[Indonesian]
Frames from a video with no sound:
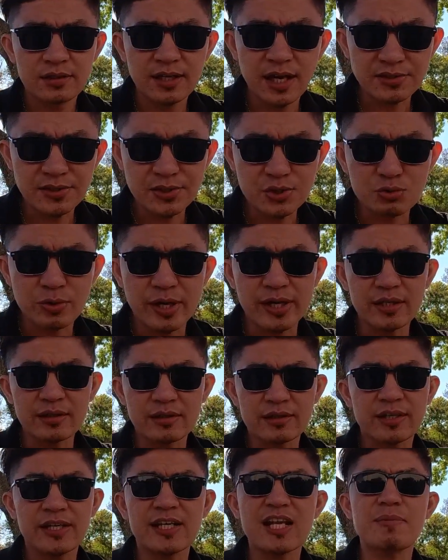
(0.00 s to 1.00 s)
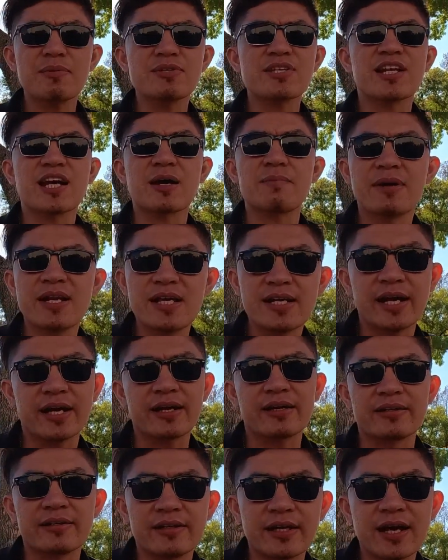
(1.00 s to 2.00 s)
tidak sesuai ini bisa
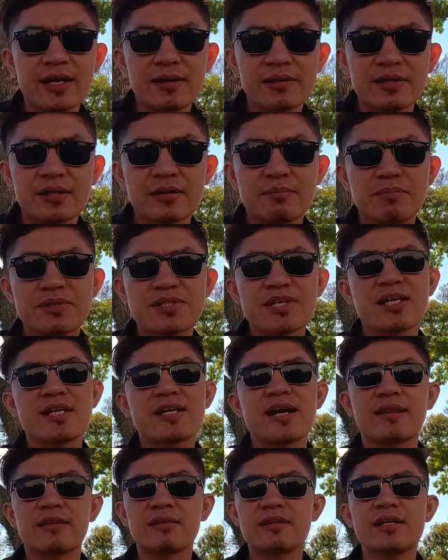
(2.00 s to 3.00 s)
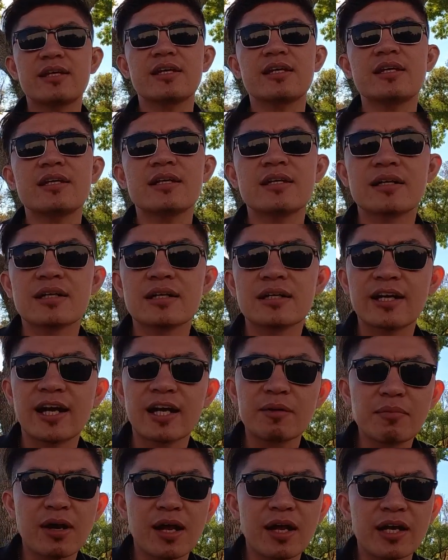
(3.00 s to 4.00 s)
dikembalikan ya bisa diganti
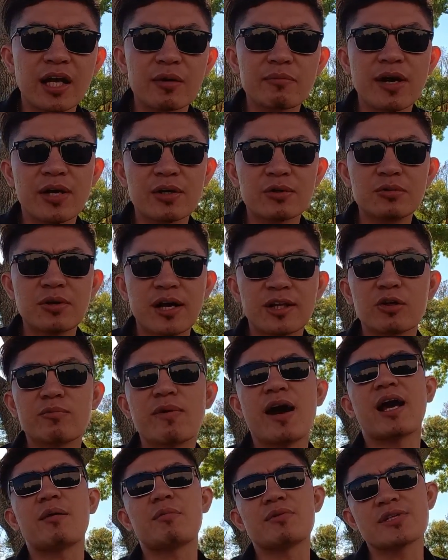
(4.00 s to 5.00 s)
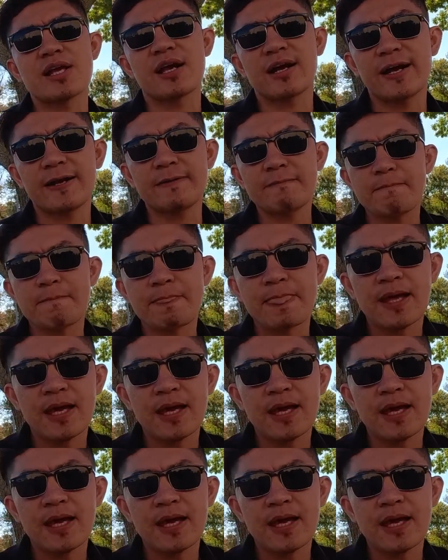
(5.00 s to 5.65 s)
dengan barang yang baru atau bahkan misalkan